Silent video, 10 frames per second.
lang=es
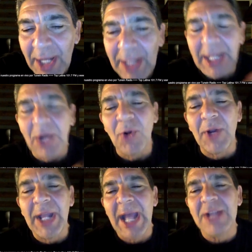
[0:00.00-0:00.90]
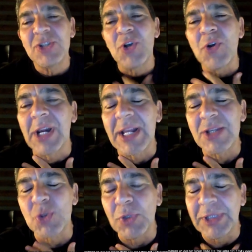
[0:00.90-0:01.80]
que lo que hay son
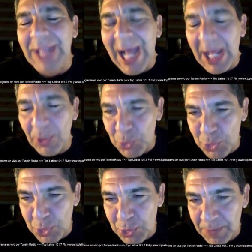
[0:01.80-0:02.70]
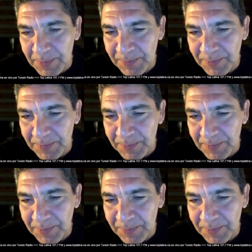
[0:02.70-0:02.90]
resultados.